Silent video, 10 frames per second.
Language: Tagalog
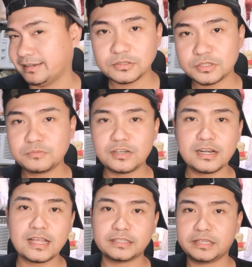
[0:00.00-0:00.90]
So
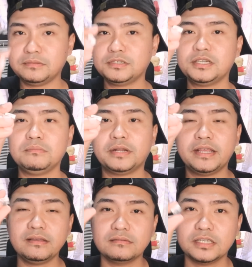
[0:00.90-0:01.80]
simulan natin,
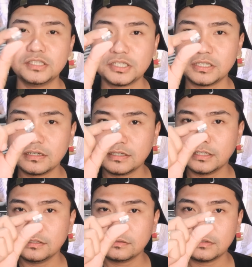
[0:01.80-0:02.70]
syempre, insert lang
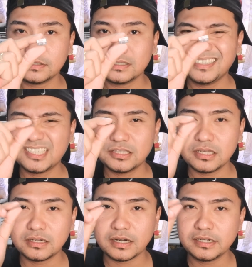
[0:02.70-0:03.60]
natin tong ating
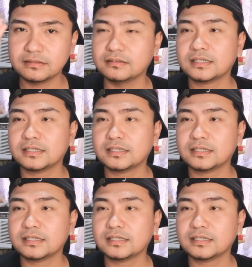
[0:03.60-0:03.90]
SD card